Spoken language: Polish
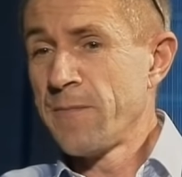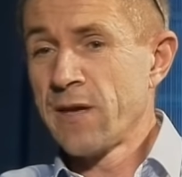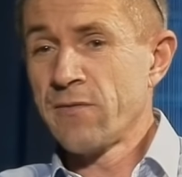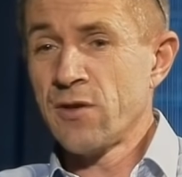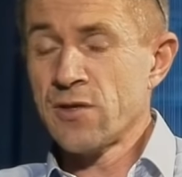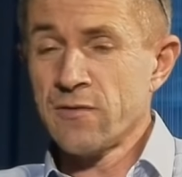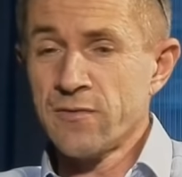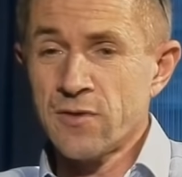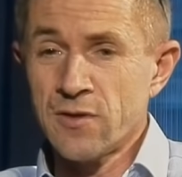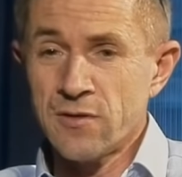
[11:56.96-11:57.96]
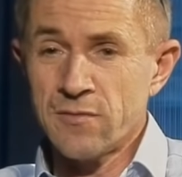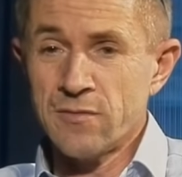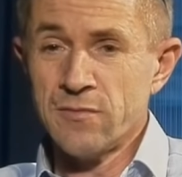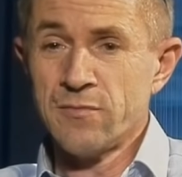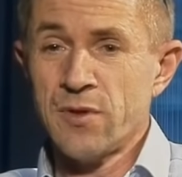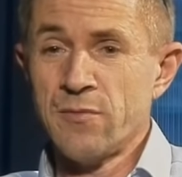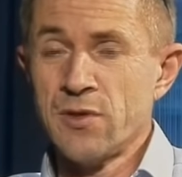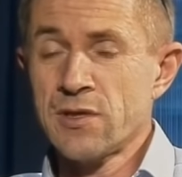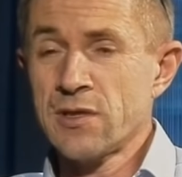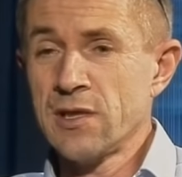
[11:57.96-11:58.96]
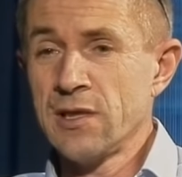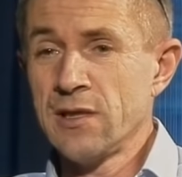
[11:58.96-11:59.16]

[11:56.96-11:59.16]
wchodzą w to pomoc, y,